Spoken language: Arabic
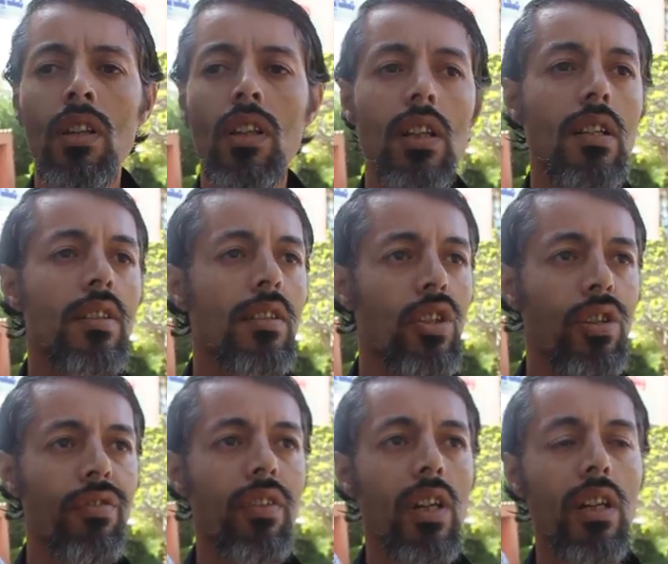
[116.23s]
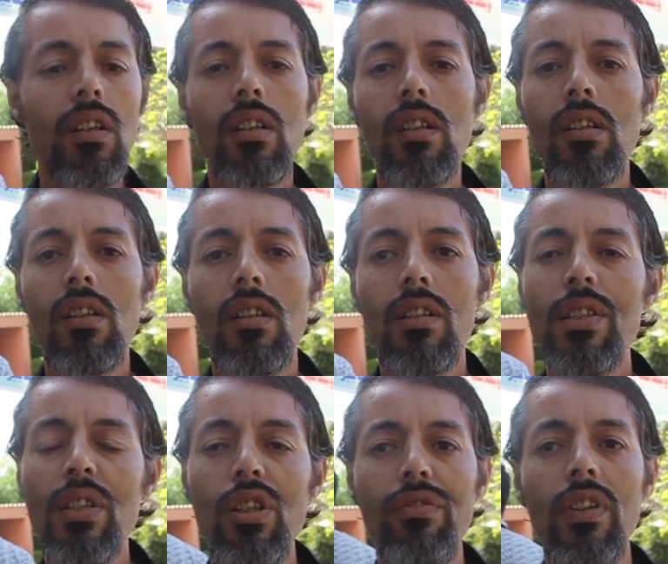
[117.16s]
كاين الاستشفاء آه،
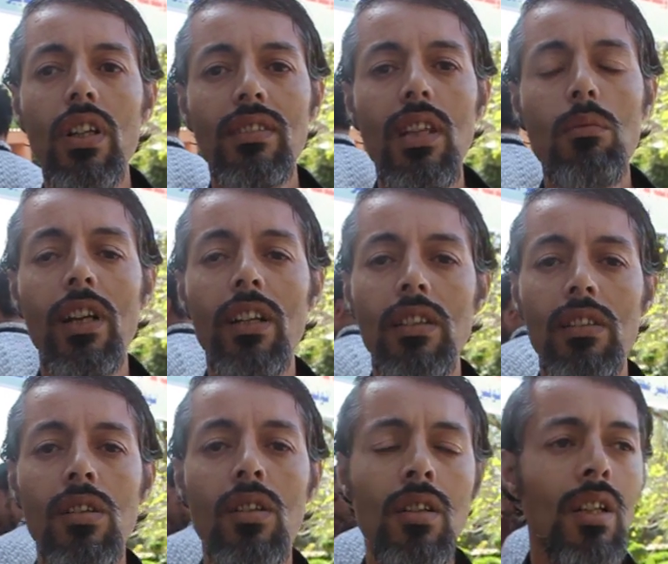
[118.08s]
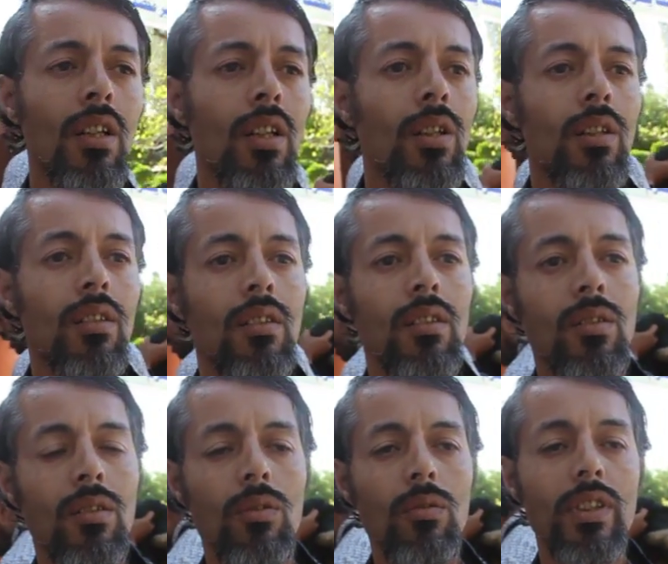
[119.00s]
الاستشفاء الطبقي
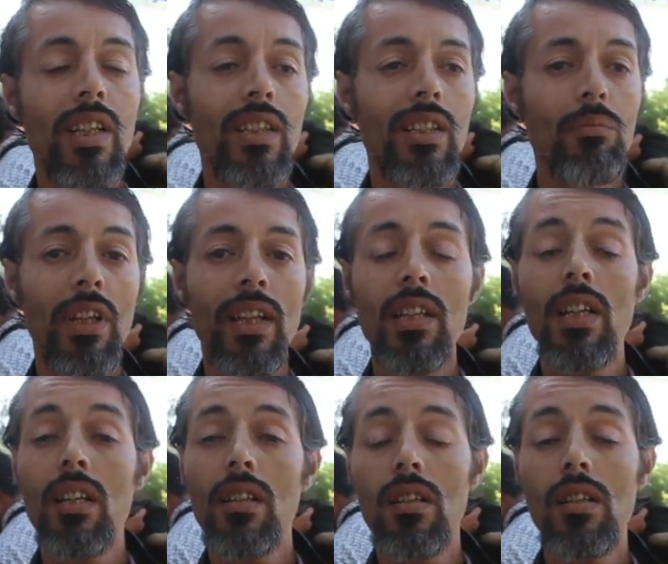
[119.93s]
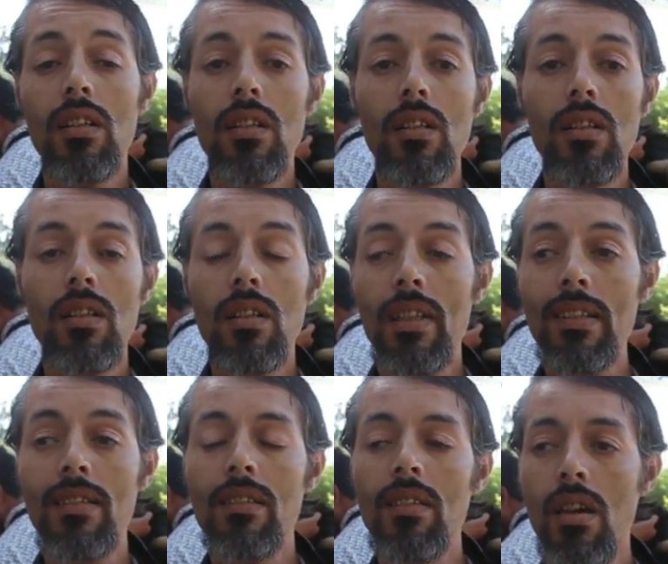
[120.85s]
وذلك من خلال
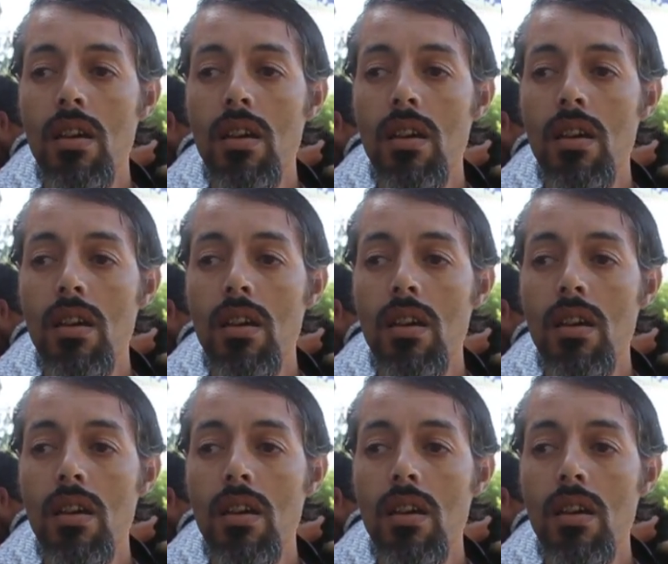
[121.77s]
رصد